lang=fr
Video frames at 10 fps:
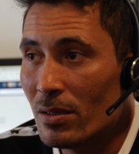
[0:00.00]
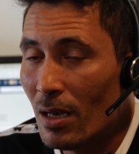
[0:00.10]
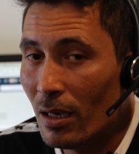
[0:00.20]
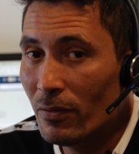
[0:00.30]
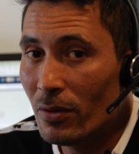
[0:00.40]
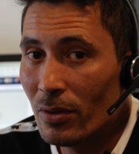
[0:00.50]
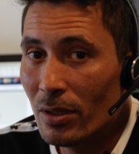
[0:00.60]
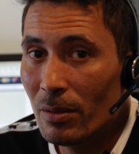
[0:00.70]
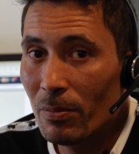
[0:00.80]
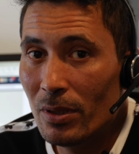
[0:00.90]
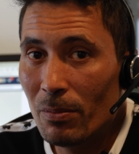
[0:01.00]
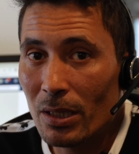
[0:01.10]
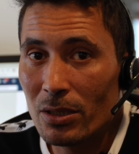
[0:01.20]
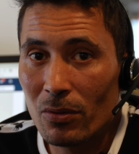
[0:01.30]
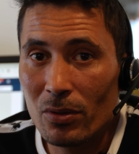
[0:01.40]
Ça arrive qu'on ait des,
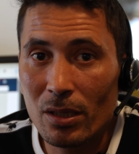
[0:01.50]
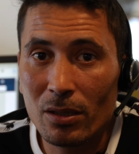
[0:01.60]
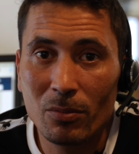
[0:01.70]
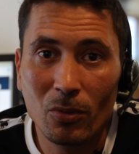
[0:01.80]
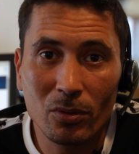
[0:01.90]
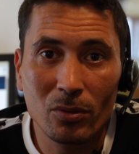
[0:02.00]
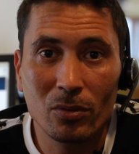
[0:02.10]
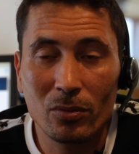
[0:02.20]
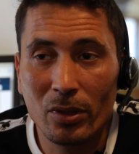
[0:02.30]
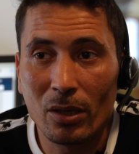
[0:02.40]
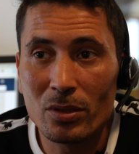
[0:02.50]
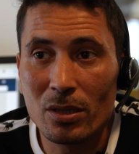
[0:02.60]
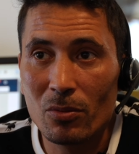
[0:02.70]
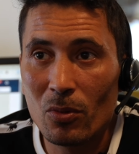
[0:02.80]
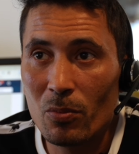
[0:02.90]
particuliers qui demandent euh, des
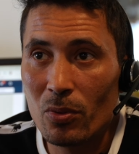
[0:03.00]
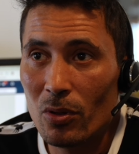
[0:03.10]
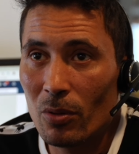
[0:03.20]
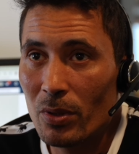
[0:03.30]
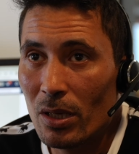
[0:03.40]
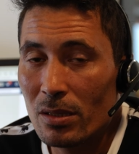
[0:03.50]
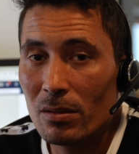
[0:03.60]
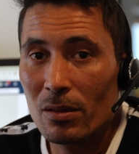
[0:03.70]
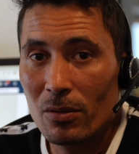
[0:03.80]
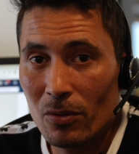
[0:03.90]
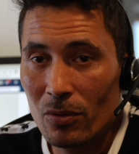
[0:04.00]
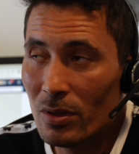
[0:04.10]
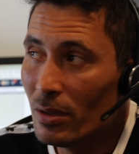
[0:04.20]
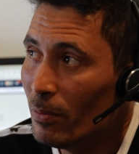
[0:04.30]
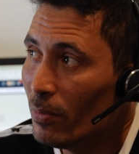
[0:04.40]
renseignements pour leurs pièces, eux
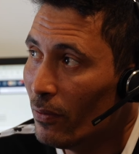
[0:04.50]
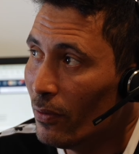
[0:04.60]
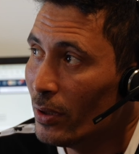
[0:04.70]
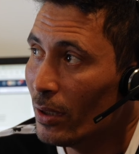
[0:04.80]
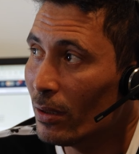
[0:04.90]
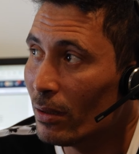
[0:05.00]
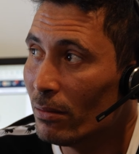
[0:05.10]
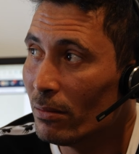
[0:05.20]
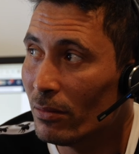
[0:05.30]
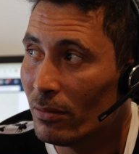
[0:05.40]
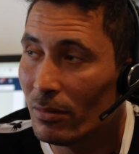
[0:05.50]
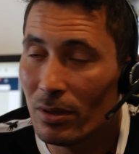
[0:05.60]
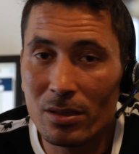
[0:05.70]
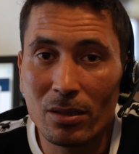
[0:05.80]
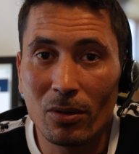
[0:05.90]
aussi peuvent venir
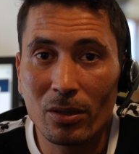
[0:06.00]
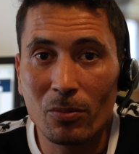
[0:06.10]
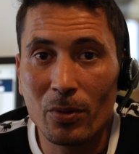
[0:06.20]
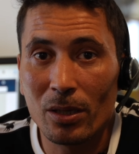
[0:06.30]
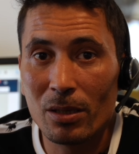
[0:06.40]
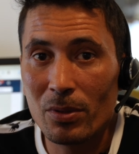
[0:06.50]
ici récupérer les